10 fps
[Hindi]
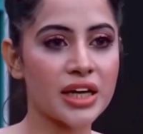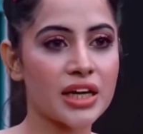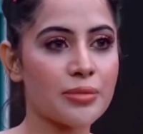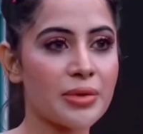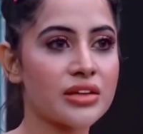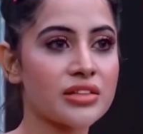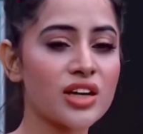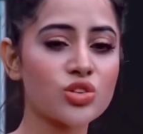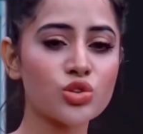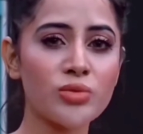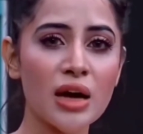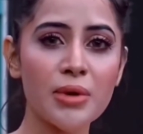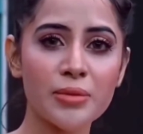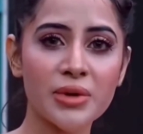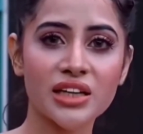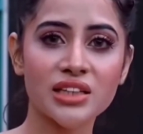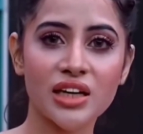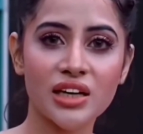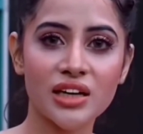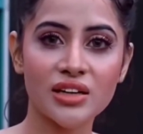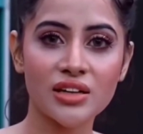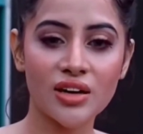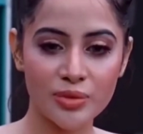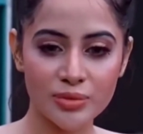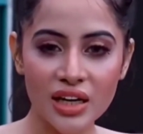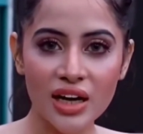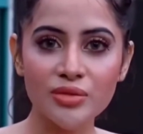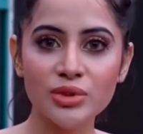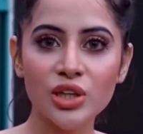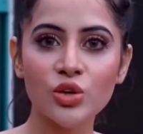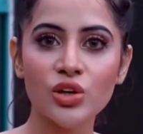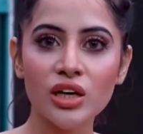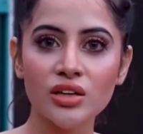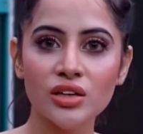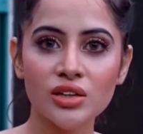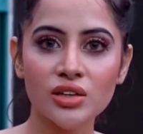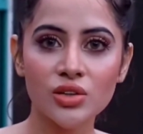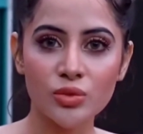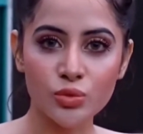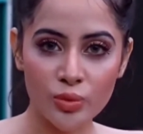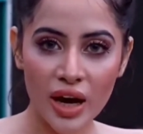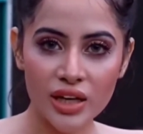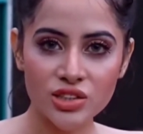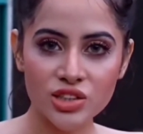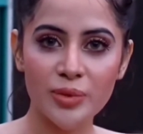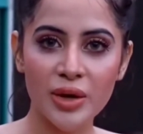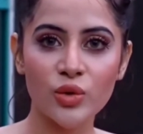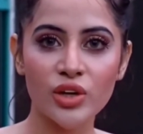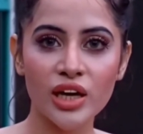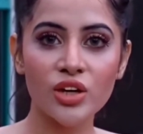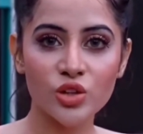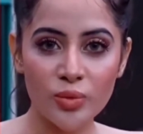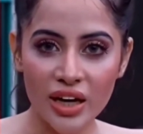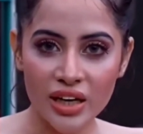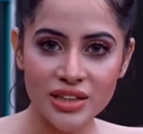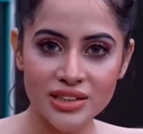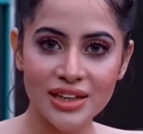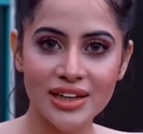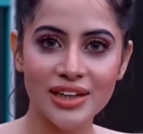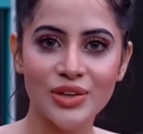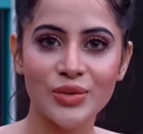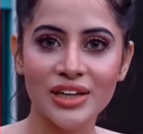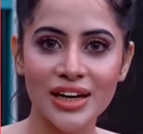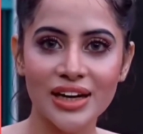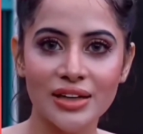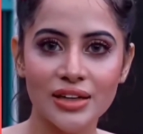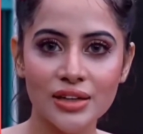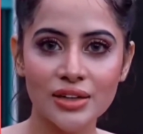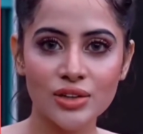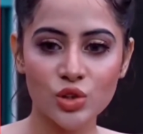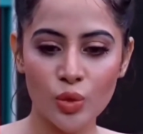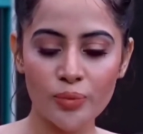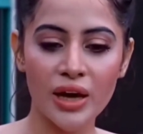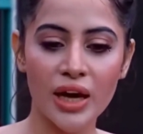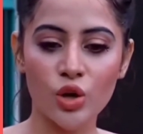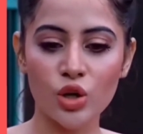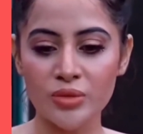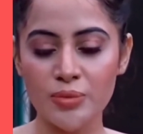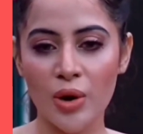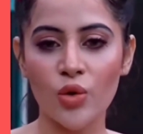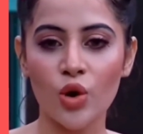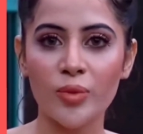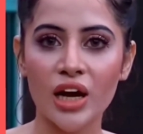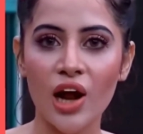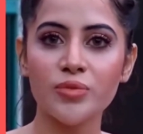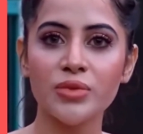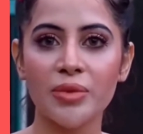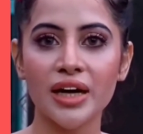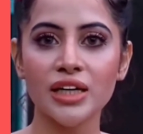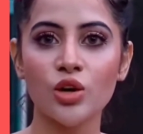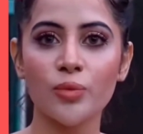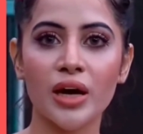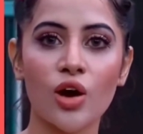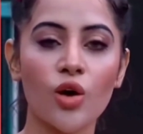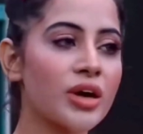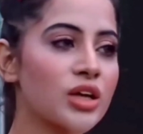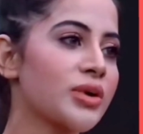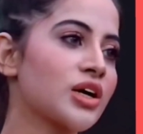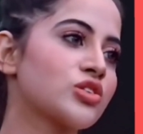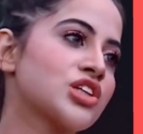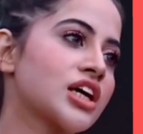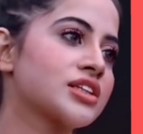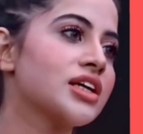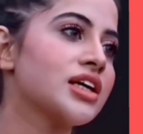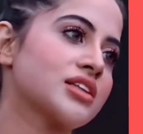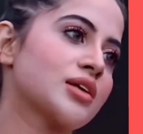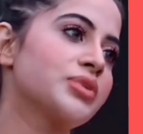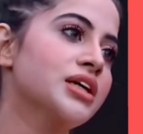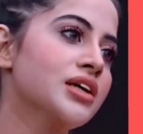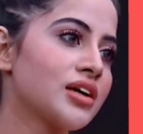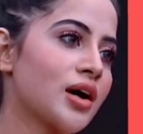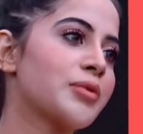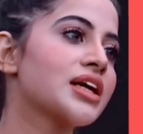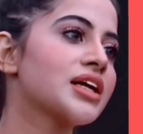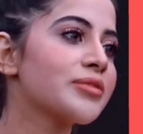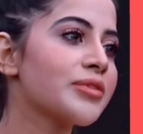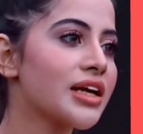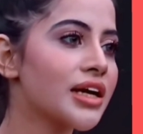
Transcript: कपड़े नहीं पहनती अरे तो तुम्हारे बाप का क्या जा रहा है अपना काम करो ना तुम्हारे कच्चे पहनो क्या कि तुम्हारे घर से ले रही हो क्या तुम पहनो अपनी बहू को हाँ। पहनो अपनी बेटी को पहनो मैं तुम्हारी कुछ रखती नहीं तब भी कपड़े नहीं